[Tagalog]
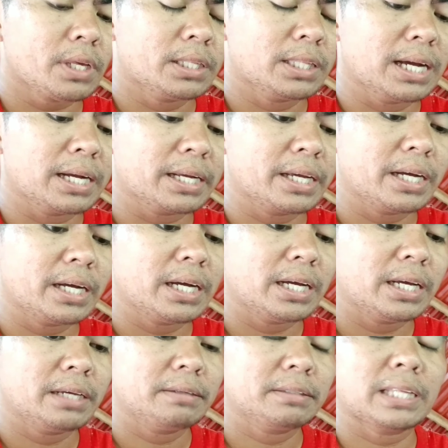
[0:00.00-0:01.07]
nag
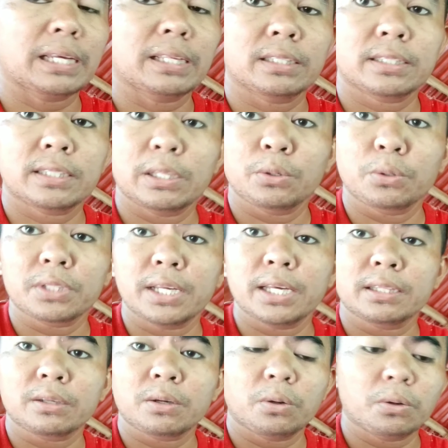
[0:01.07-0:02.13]
uh, tanong
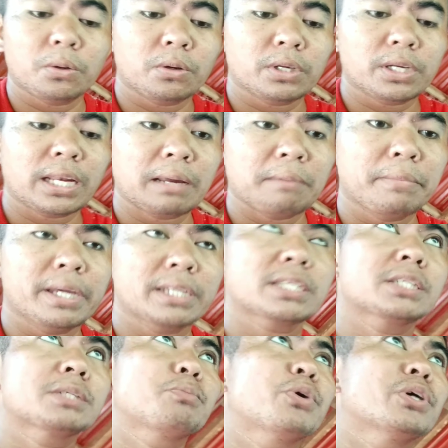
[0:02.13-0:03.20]
din kung ilang
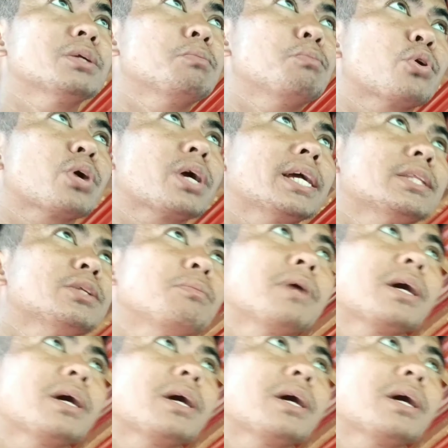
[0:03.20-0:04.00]
beses pwedeng purgahin yung